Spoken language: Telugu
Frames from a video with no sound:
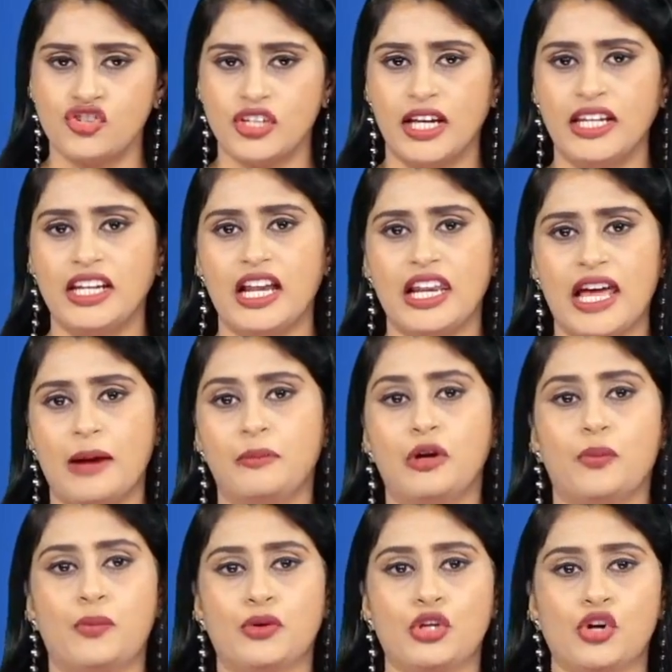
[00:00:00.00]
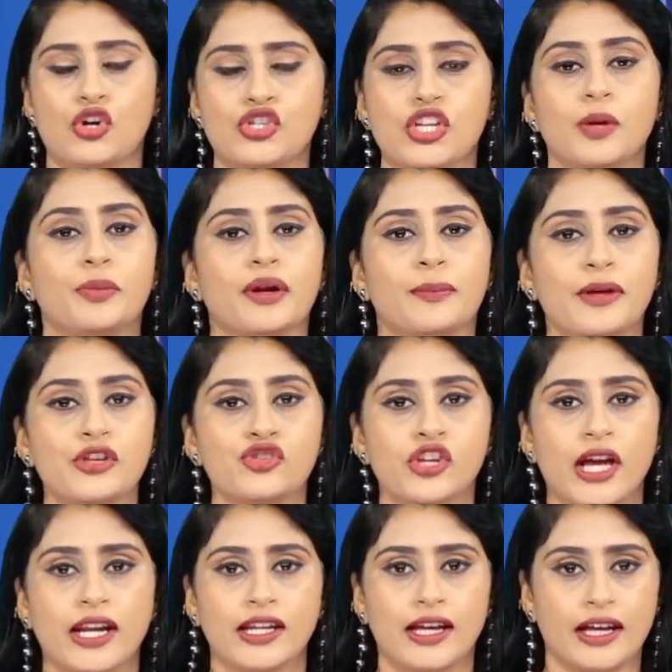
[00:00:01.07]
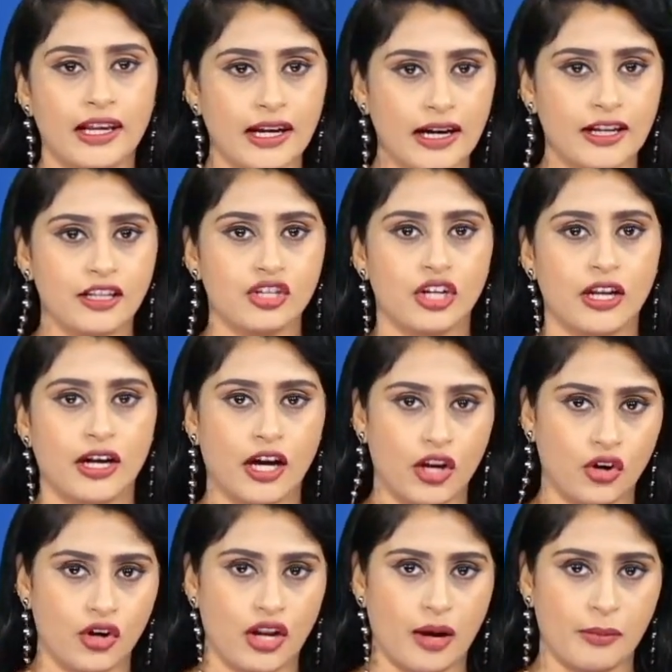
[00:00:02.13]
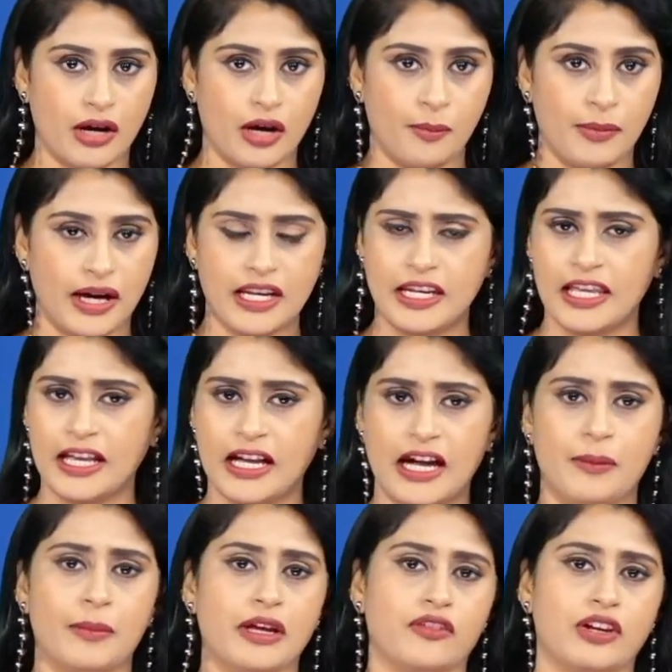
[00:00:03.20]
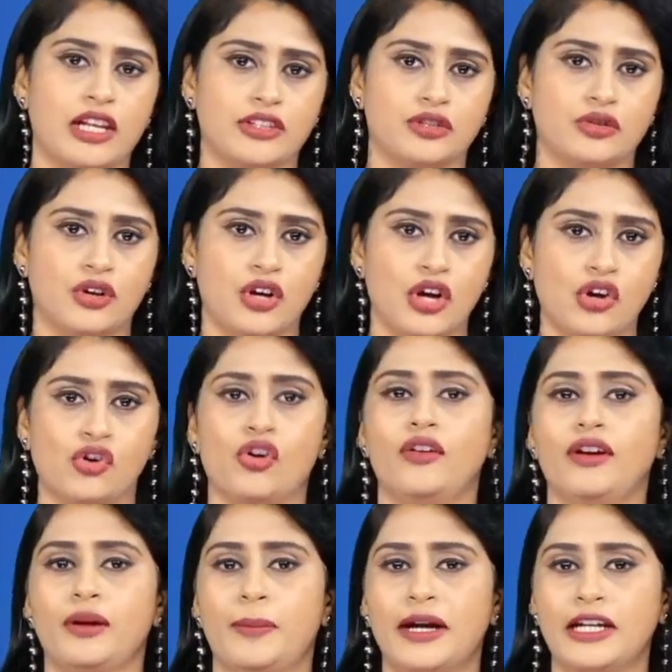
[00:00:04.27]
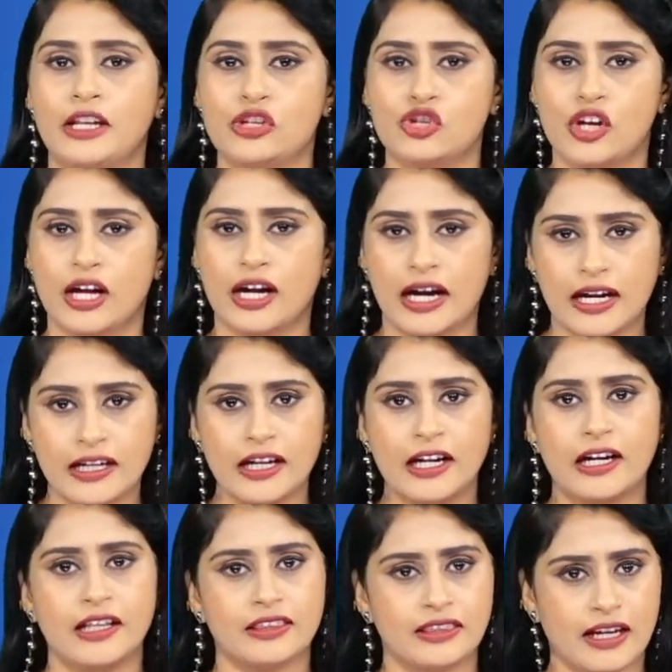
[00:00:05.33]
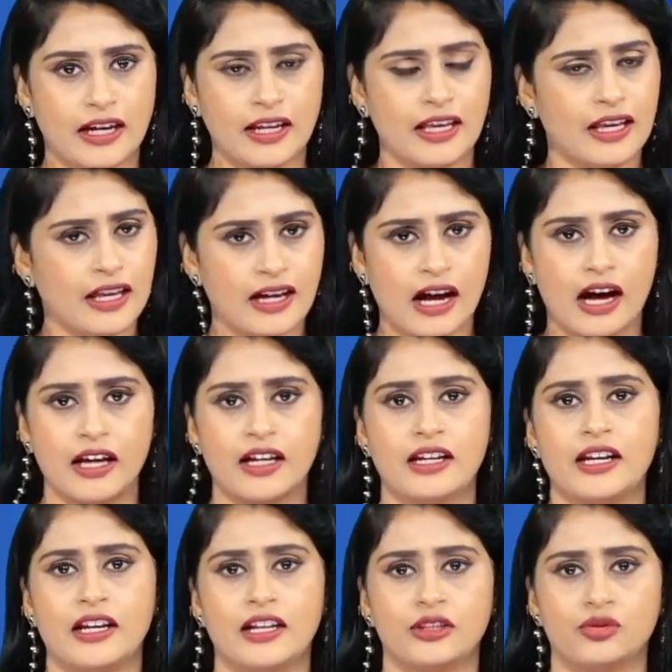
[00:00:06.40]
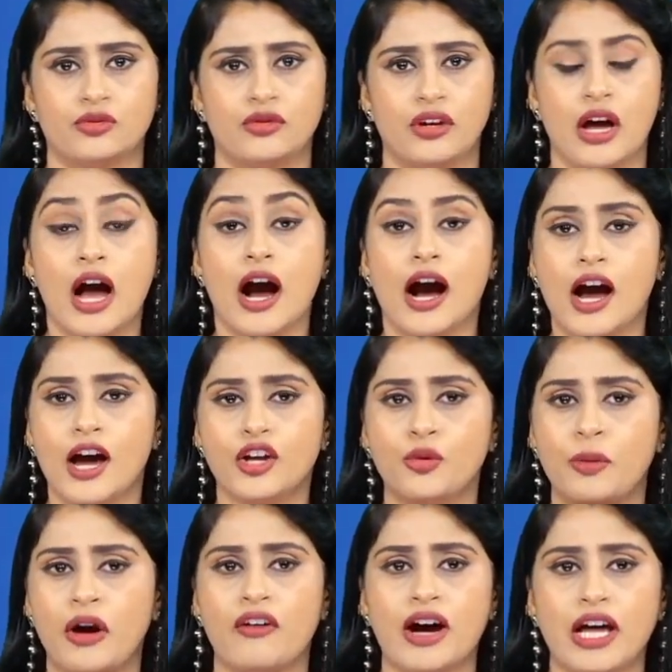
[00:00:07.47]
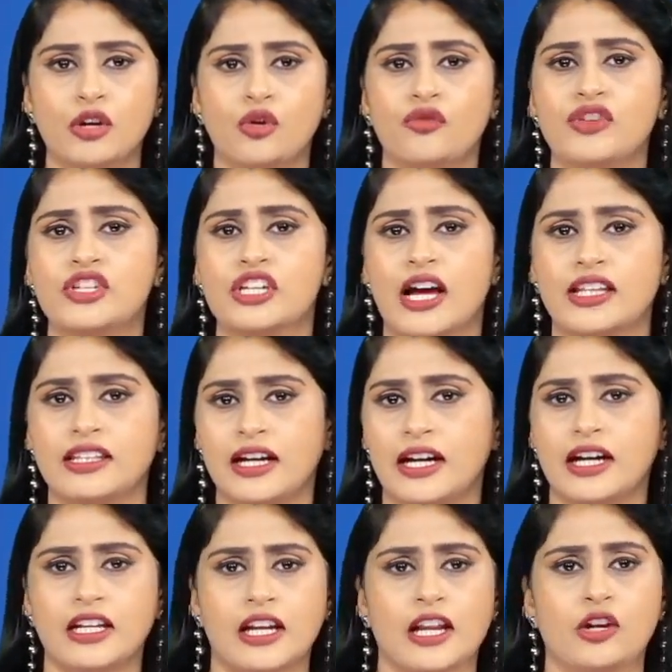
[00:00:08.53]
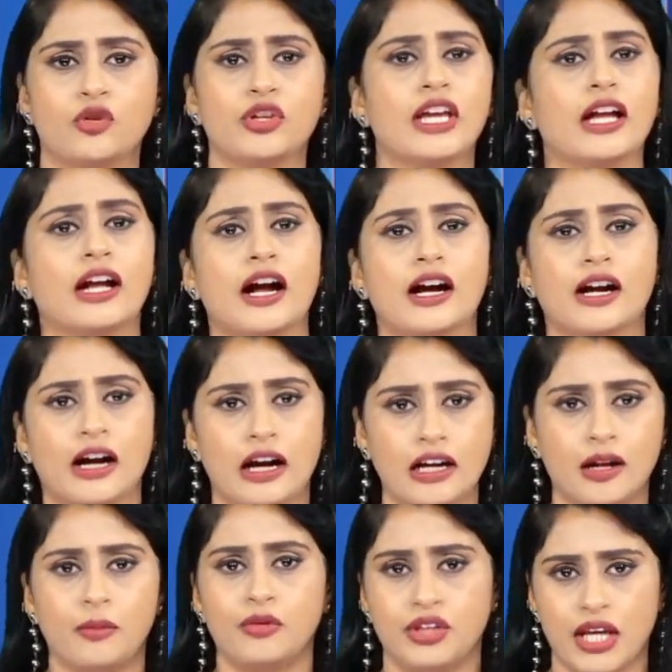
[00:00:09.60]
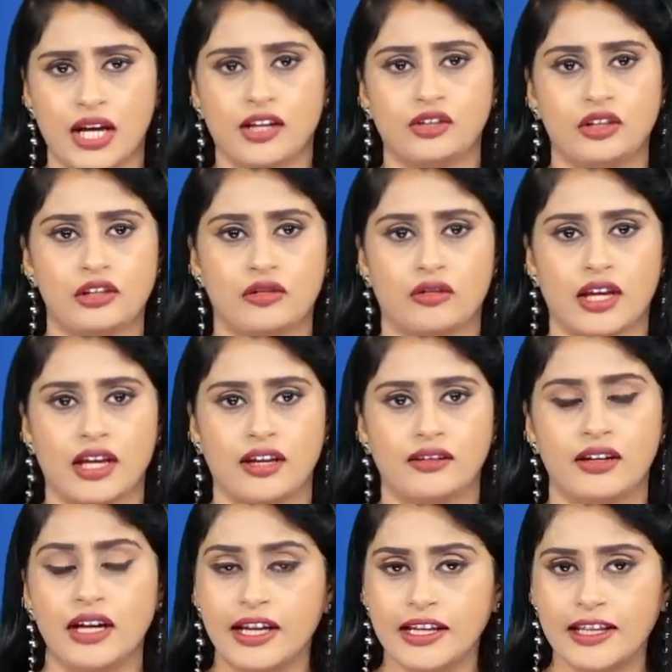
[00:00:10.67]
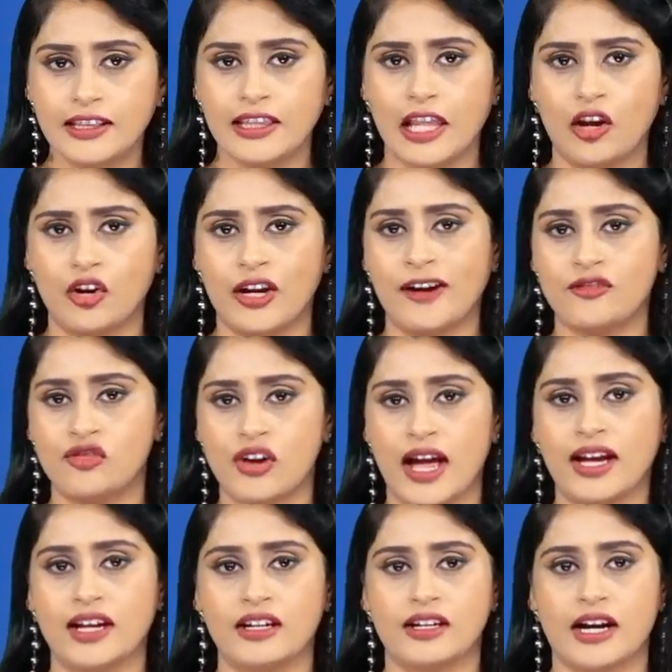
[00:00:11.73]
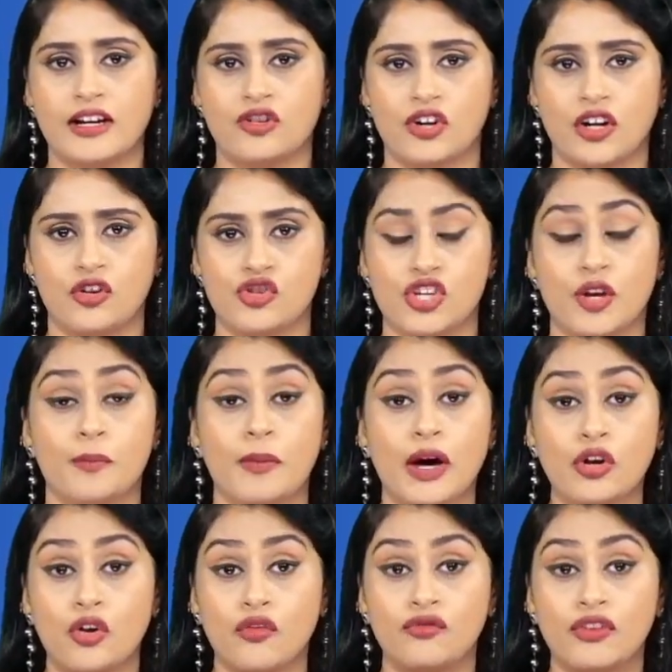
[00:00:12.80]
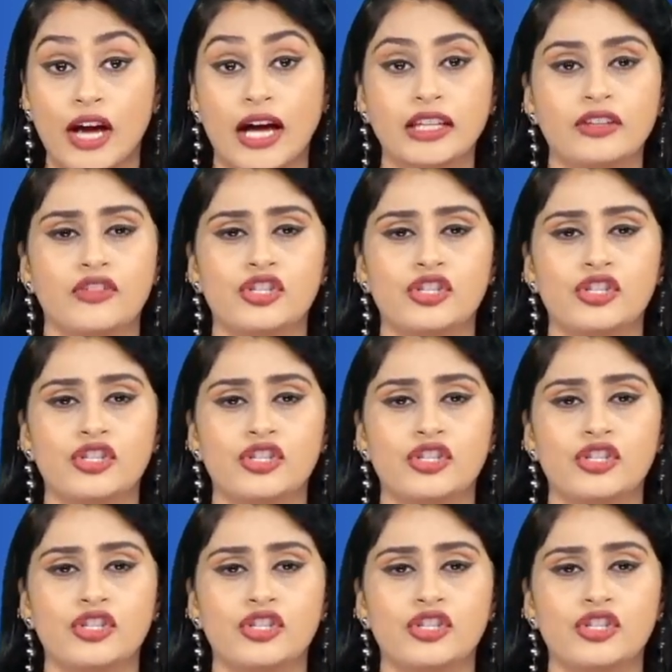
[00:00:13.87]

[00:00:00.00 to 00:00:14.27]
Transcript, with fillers: చైనా ల్యాబ్ లో పుట్టుకొచ్చి ప్రపంచాన్ని అల్లాడించిన కరోనా మహమ్మారిని ఇంకా మరవలేదు కోవిడ్ పెట్టించిన కన్నీళ్ల తడి ఇంకా ఆరనేలేదు ఆ అనుభవాలు విషాద ఘటనలు ఇంకా కళ్ల ముందే కదులుతున్నాయి ఇంతలోనే డ్రాగన్ కంట్రీ నుంచి మరో వ్యాధి